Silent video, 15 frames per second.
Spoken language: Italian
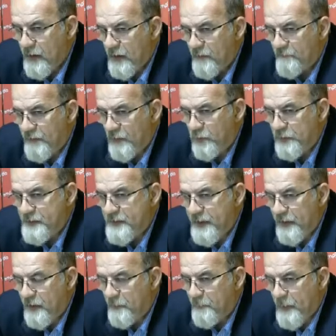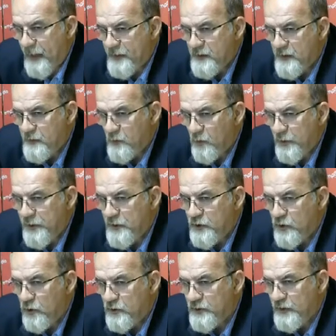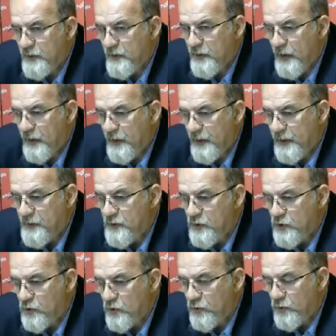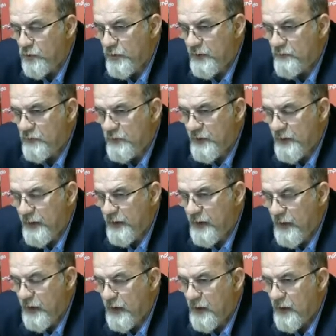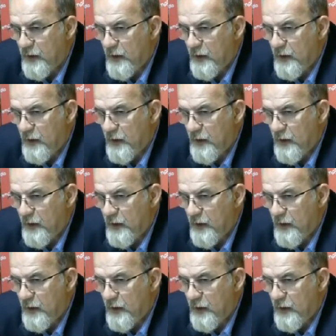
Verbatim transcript: valorizzare al massimo le risorse interne che ci sono e devo dire che